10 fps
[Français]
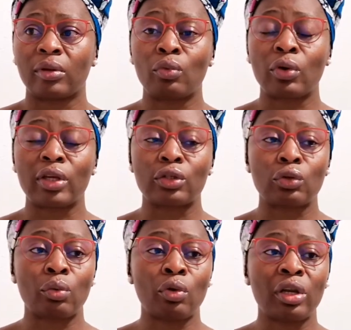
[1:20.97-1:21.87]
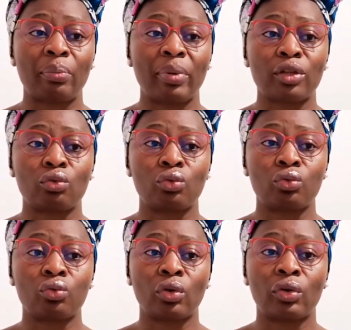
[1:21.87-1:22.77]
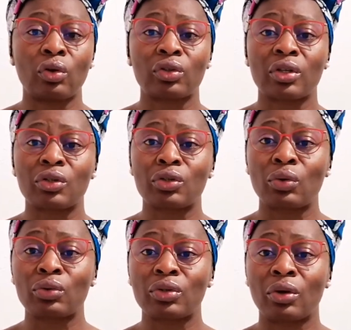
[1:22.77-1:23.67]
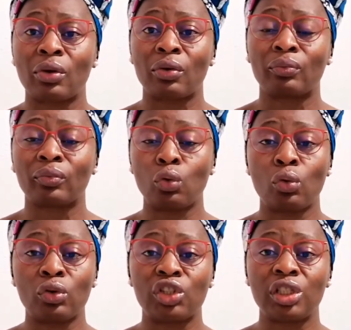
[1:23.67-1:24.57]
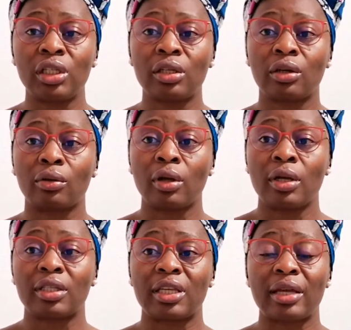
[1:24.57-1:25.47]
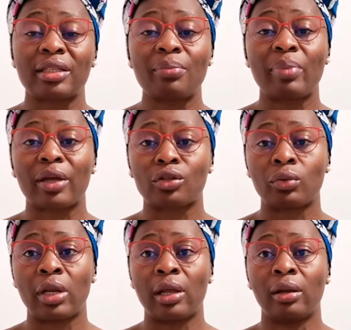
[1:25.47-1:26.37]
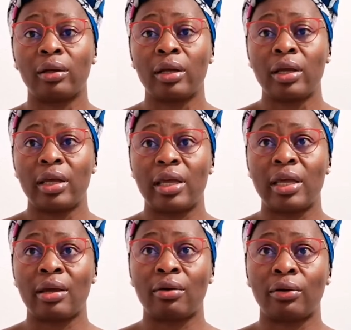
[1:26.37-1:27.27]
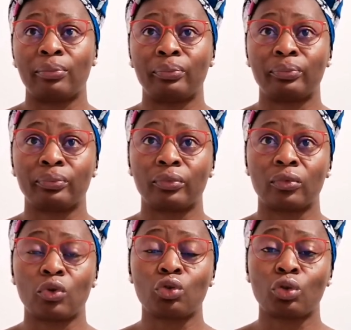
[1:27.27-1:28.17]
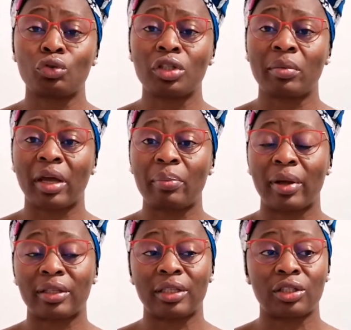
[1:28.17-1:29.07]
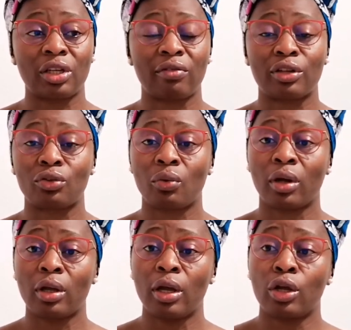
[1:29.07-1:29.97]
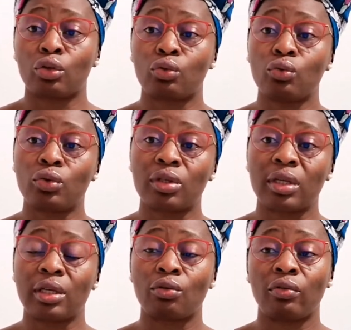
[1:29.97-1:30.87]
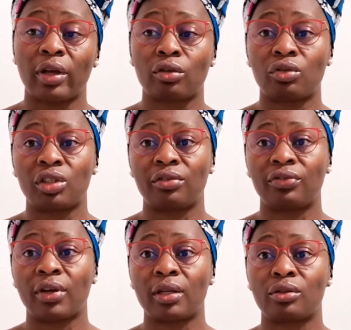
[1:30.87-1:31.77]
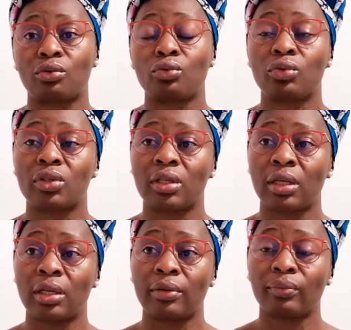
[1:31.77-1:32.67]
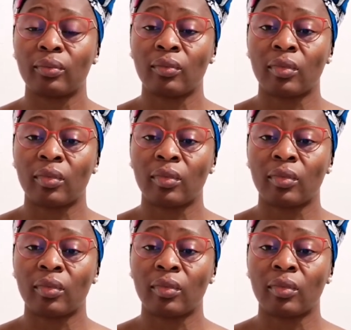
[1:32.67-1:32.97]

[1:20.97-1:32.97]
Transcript: le questionnement n'est pas toujours dans un sens chronologique, c'est assez personnel. Et aujourd'hui, j'aimerais partager avec toi toutes ces découvertes que j'ai faites, toutes ces